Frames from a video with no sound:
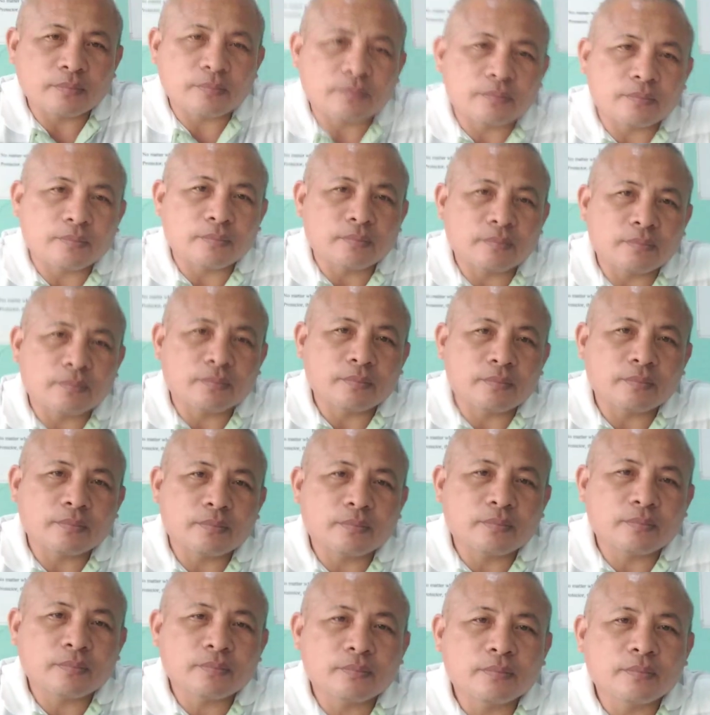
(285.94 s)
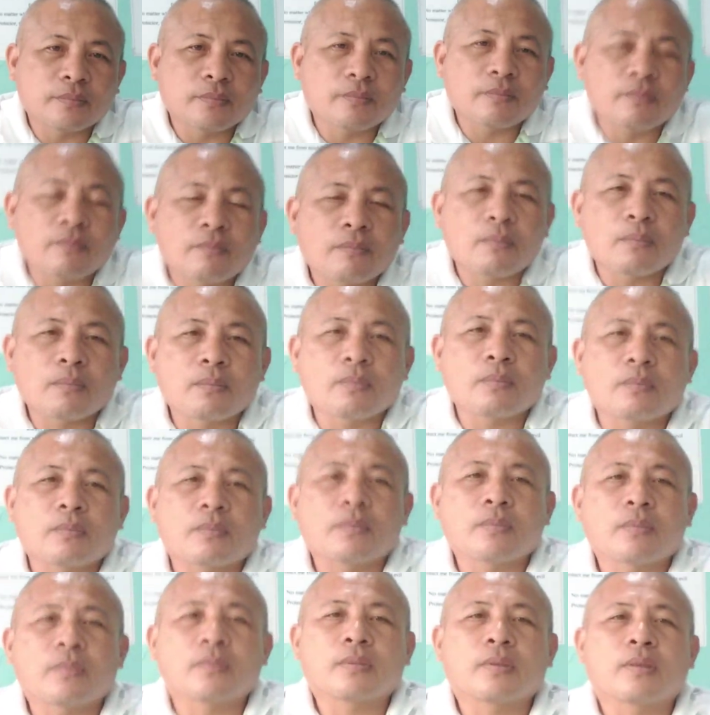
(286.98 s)
aid nga katong tulo
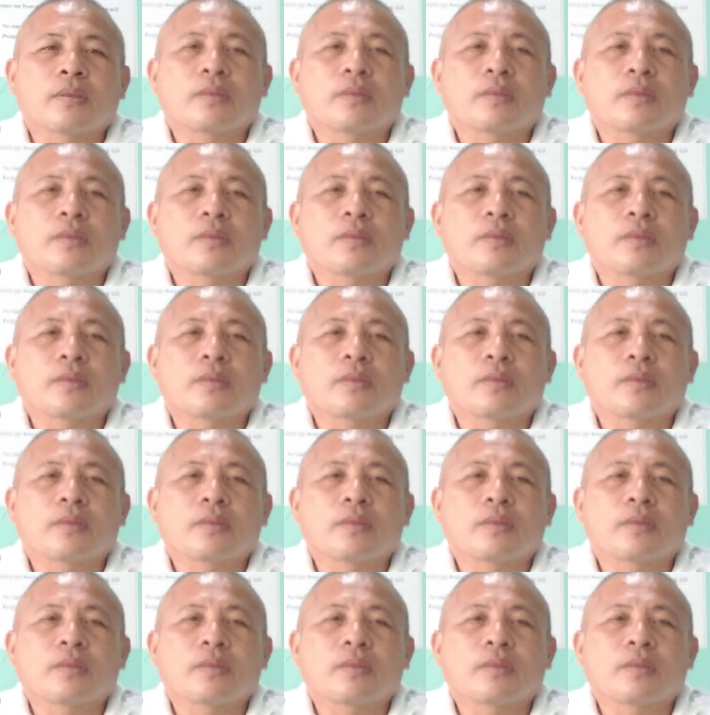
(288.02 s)
intent